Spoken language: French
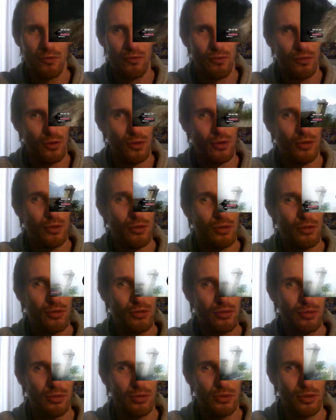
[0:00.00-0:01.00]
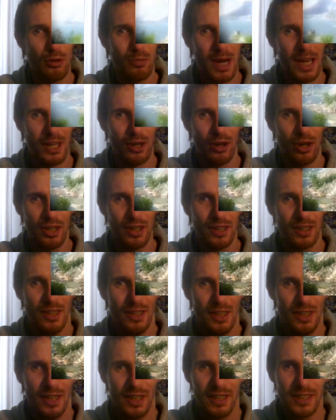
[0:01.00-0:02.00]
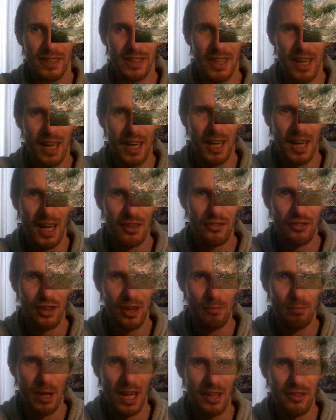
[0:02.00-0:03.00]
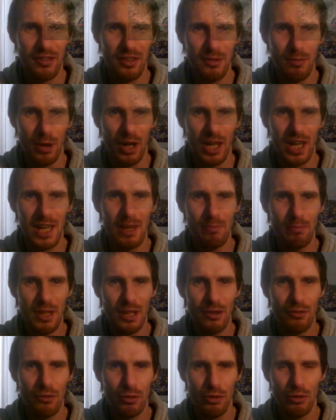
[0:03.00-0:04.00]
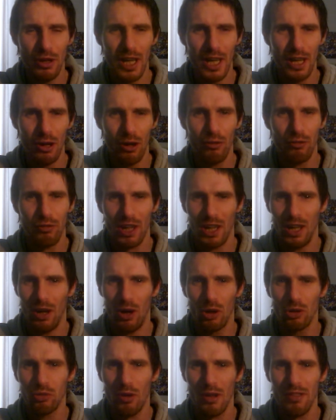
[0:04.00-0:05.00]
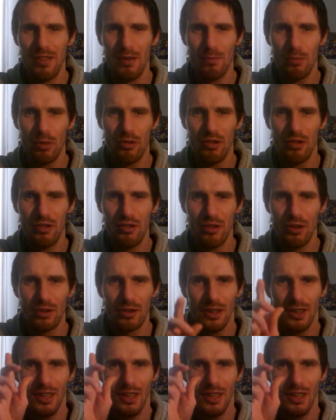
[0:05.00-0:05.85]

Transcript: feu le studio BlackRock qui a atteint pratiquement les 1000 vues. Et enfin, en troisième position,